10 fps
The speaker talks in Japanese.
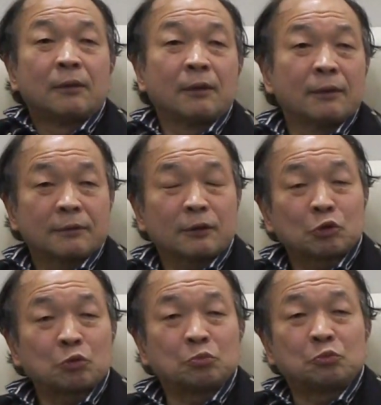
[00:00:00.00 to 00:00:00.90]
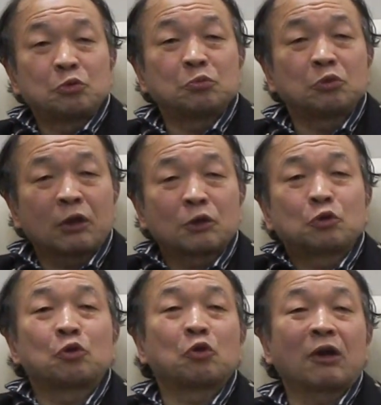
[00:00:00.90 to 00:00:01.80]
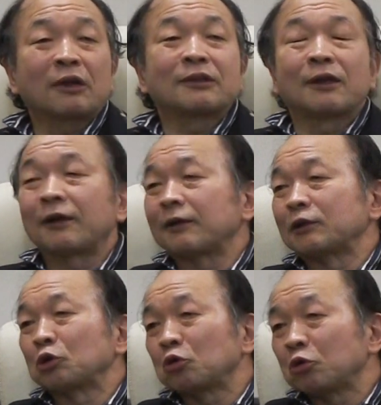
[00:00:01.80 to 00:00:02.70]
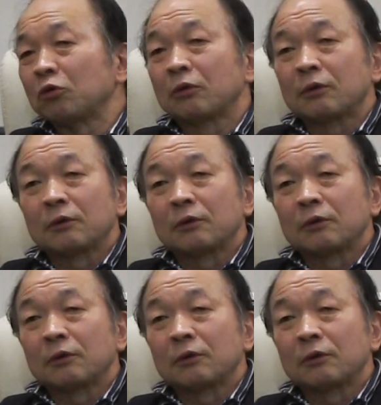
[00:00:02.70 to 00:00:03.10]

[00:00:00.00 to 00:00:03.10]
ね、ちゃんと無駄な給料を払ってないかっていうのを